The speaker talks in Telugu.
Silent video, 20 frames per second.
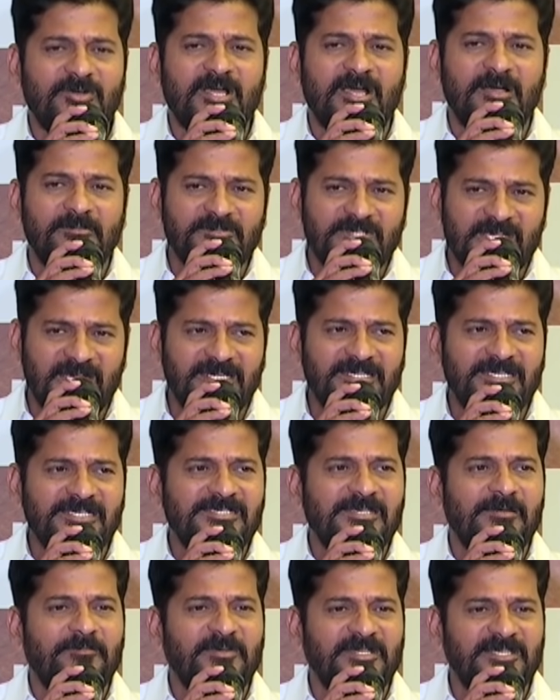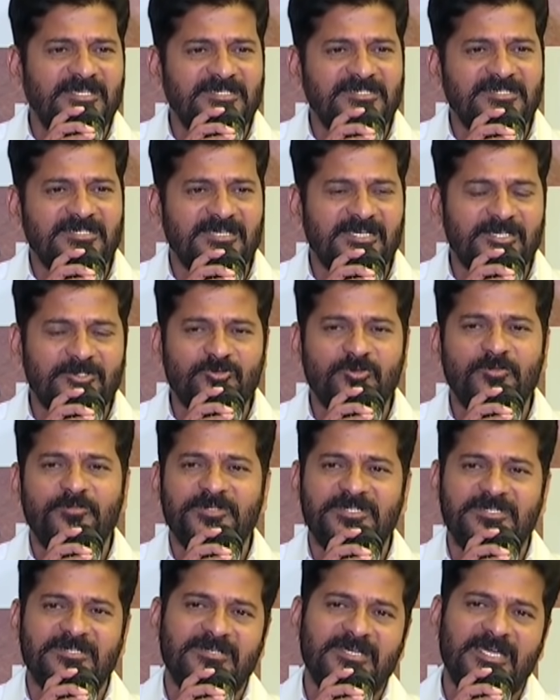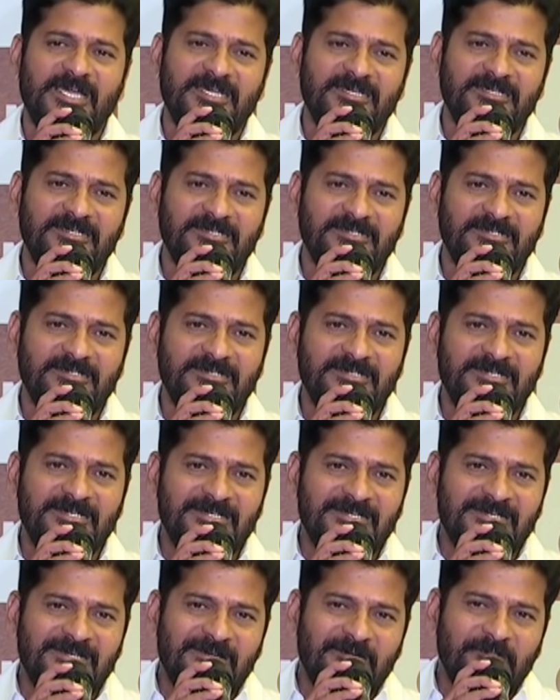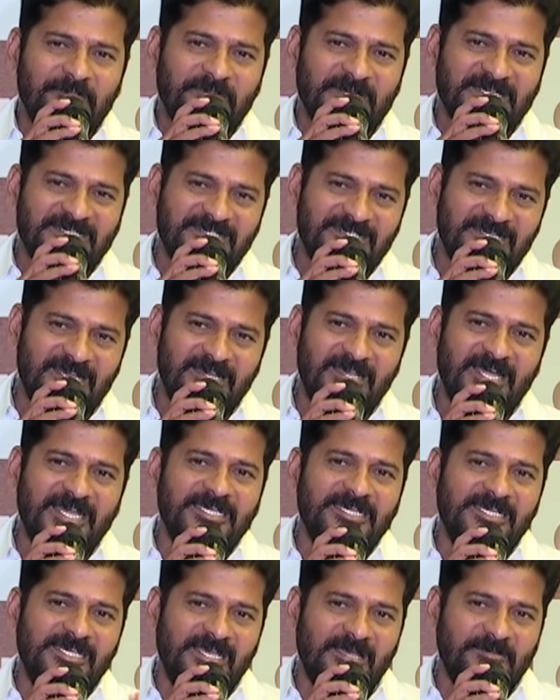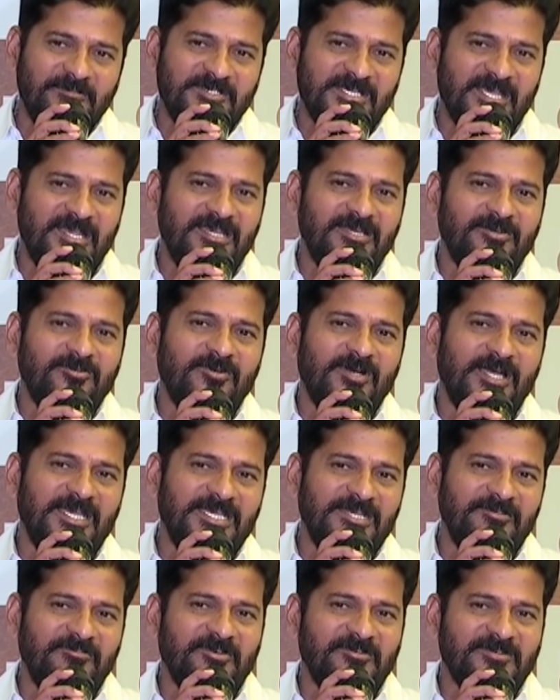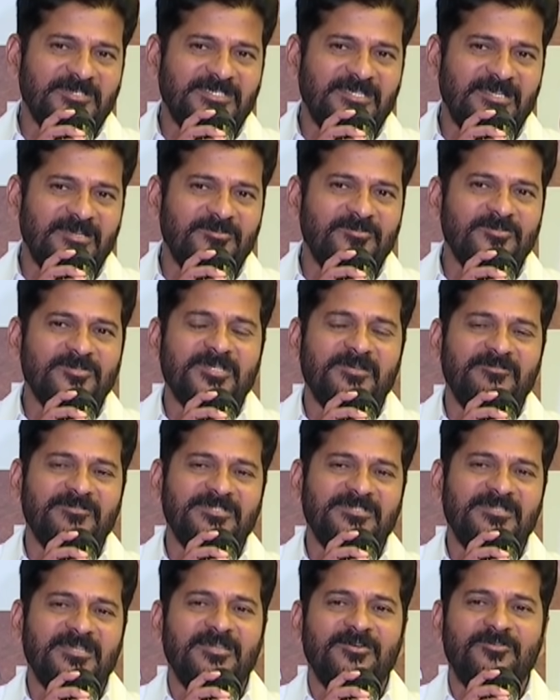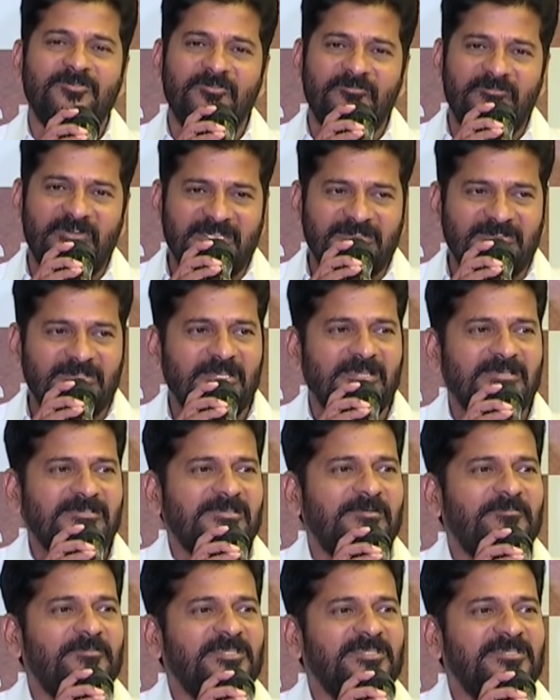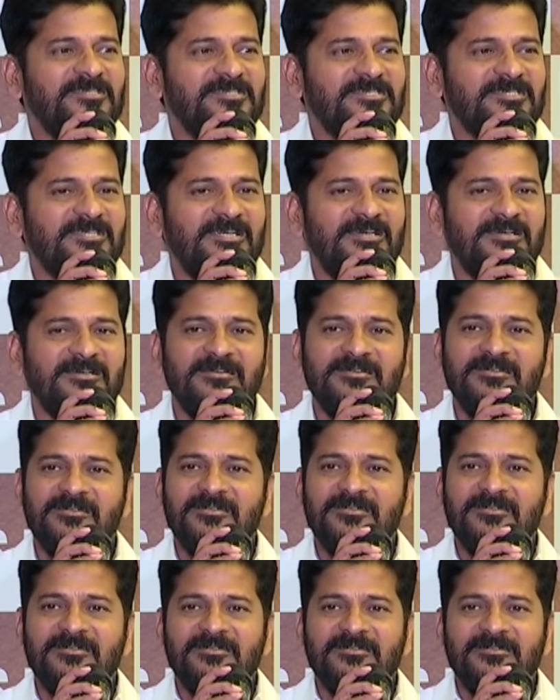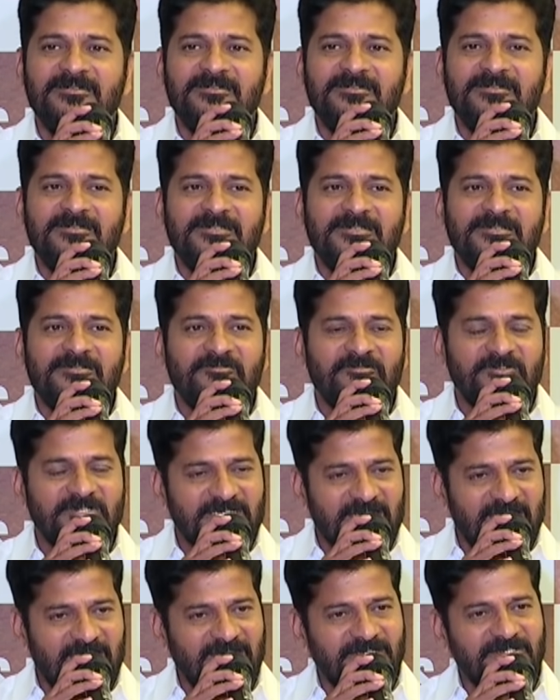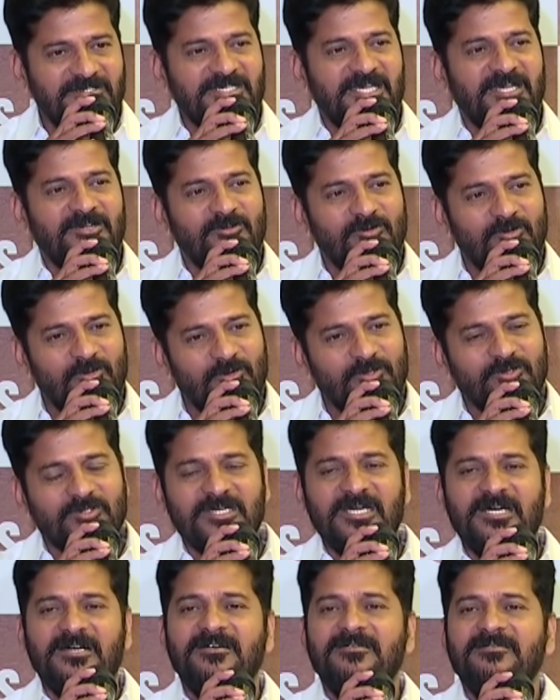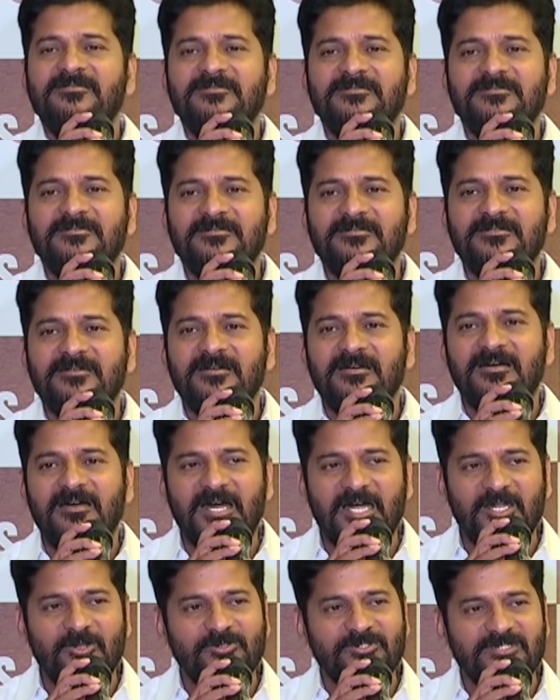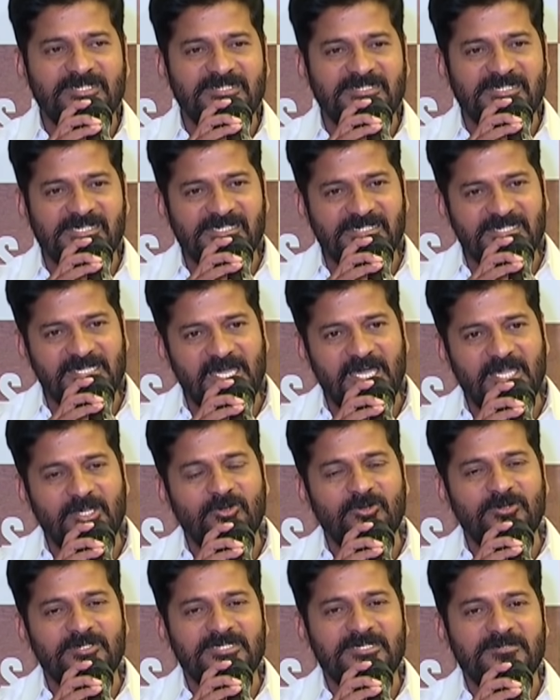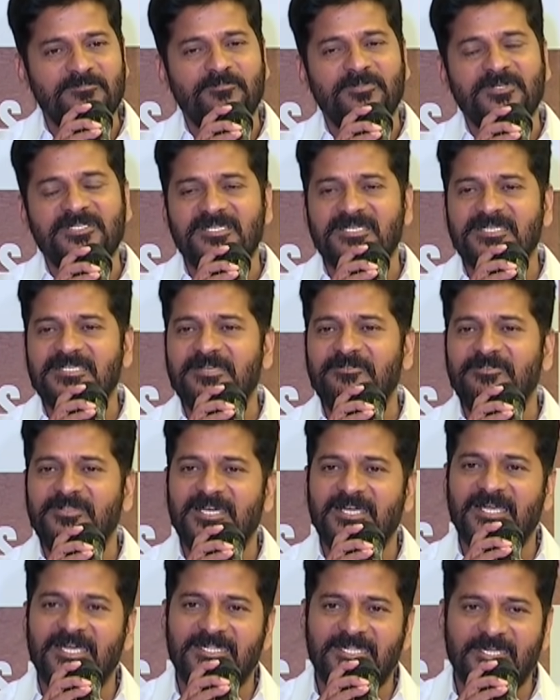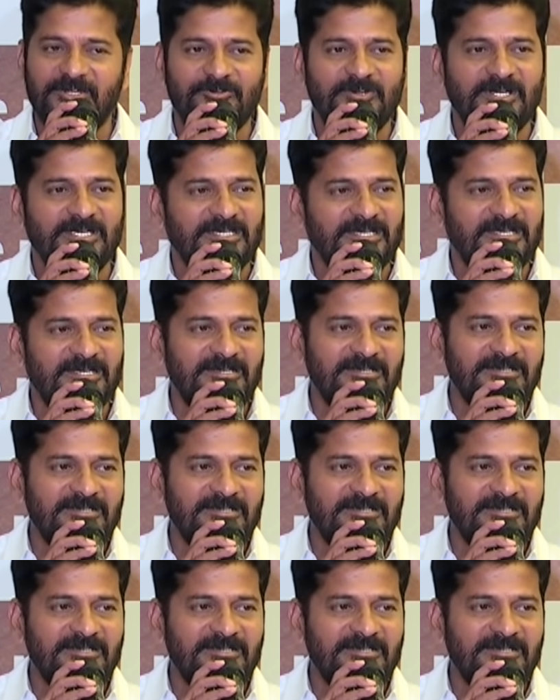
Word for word: ఒక అంశానికి సంబంధించినగా చూపించండి కానీ ప్రశ్నలు అన్ని అంశాలకు అన్ని వ్యవస్థలకు సంస్థలకు వ్యక్తులకు సంబంధించిన విషయాలను చాలా లోతుగా ఆలోచన చేసి ఆలోచింపజేసే విధంగా దేవకట్ట